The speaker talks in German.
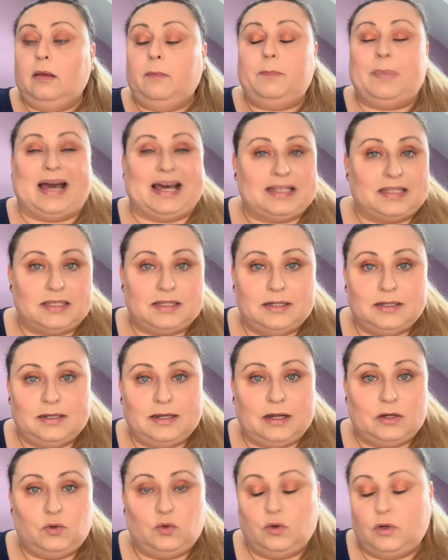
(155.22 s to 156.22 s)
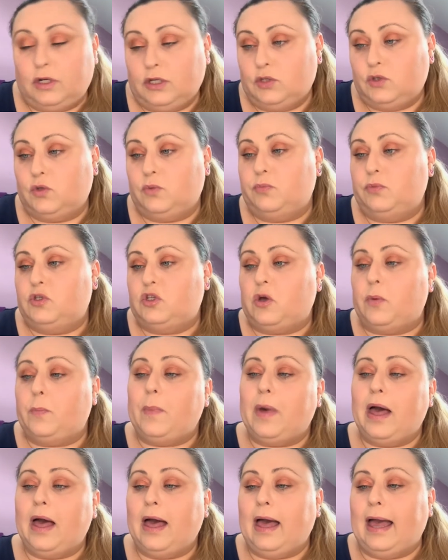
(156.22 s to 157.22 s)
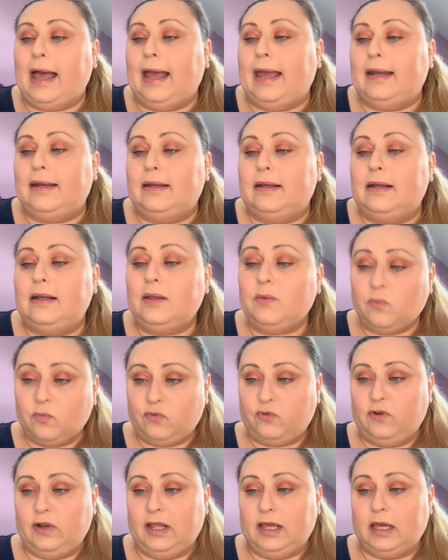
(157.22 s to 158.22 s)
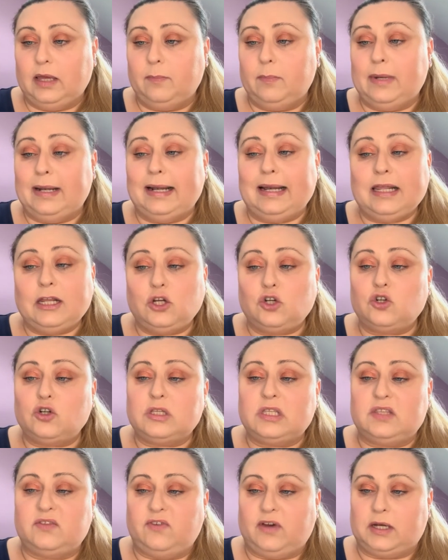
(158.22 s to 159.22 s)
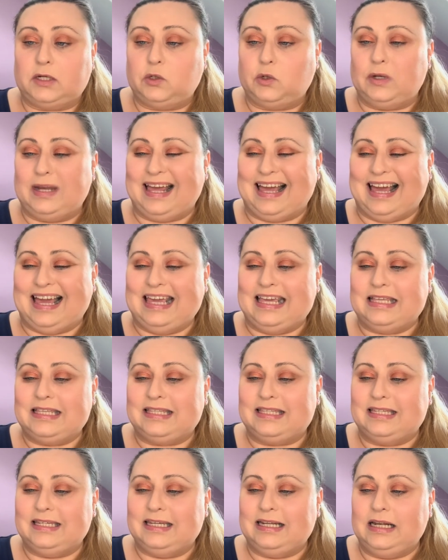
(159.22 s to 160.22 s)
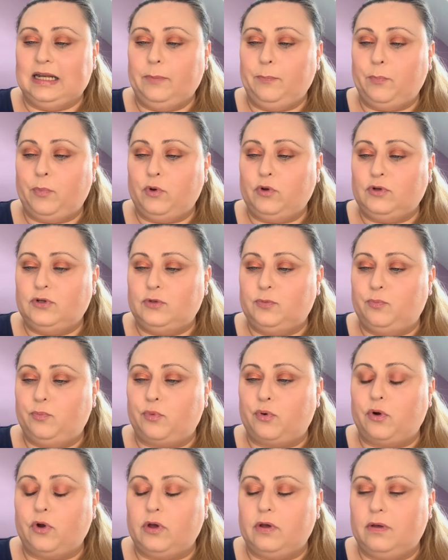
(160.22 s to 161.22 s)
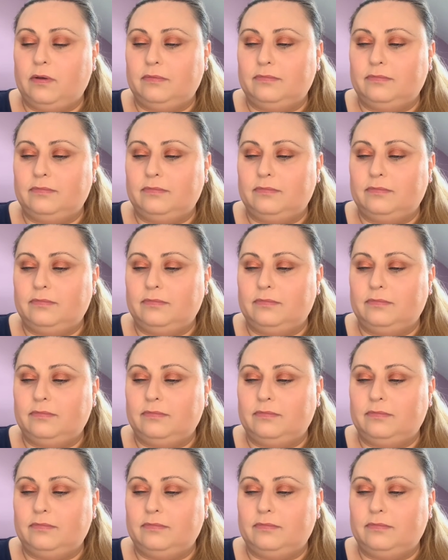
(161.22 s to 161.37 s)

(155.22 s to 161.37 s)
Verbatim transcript: passend natürlich zum Sommer eine Lippenpflege mit Lichtschutzfaktor 30 Lip, Pro Pro